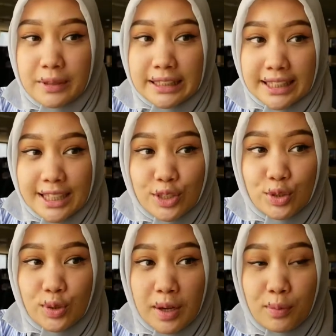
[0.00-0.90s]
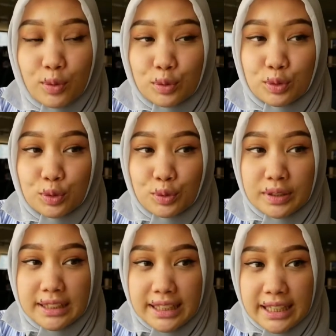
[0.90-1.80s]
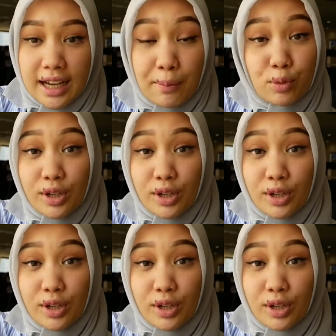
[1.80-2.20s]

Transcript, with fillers: Menteri juga mengunjungi kampung